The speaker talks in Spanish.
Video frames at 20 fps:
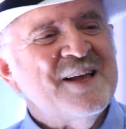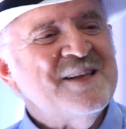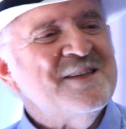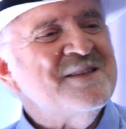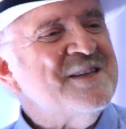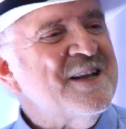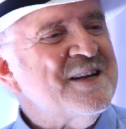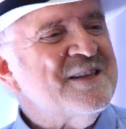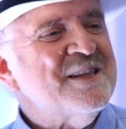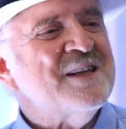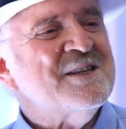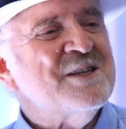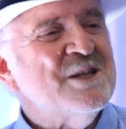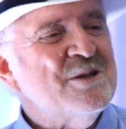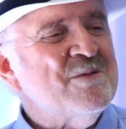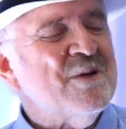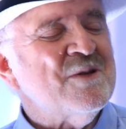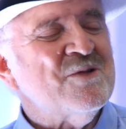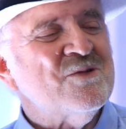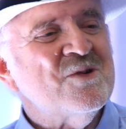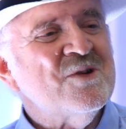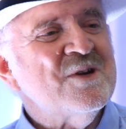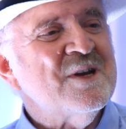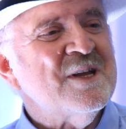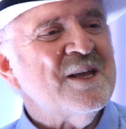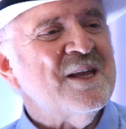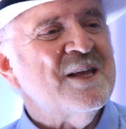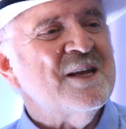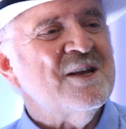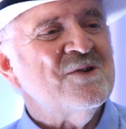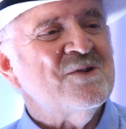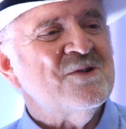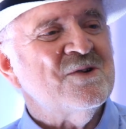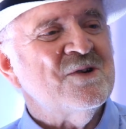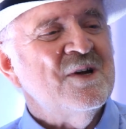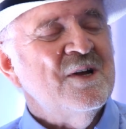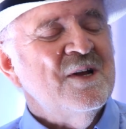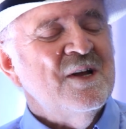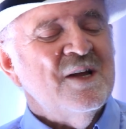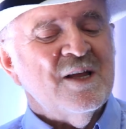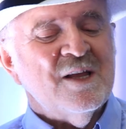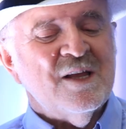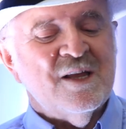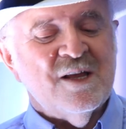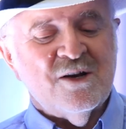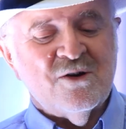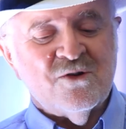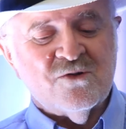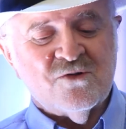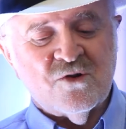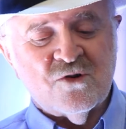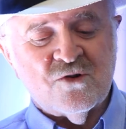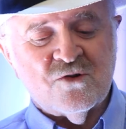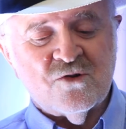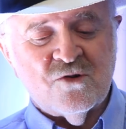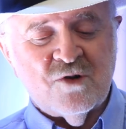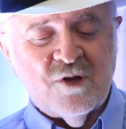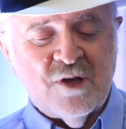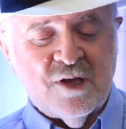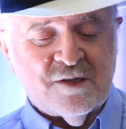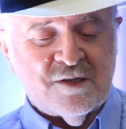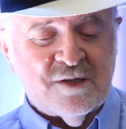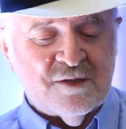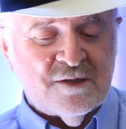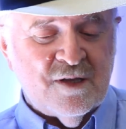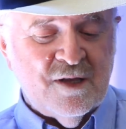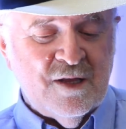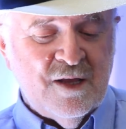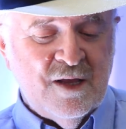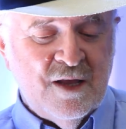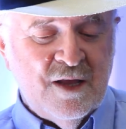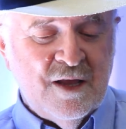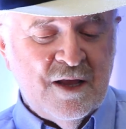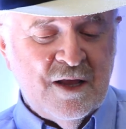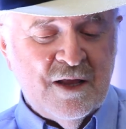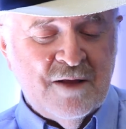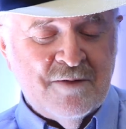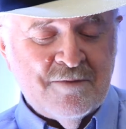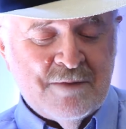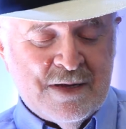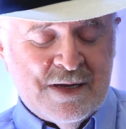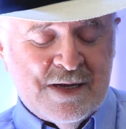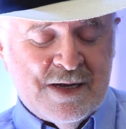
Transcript: hay ciertas situaciones que nos, que nosotros eh,